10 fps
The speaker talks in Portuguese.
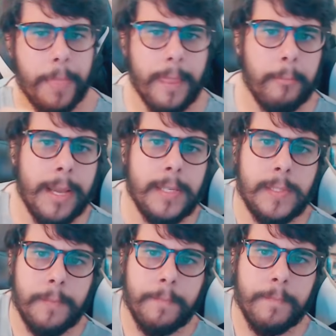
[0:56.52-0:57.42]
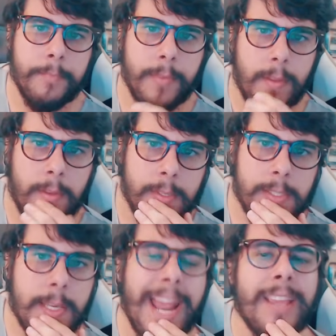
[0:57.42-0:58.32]
Mas
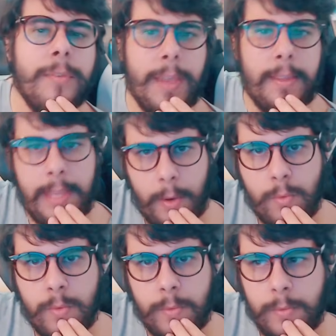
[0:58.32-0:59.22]
será que vendeu?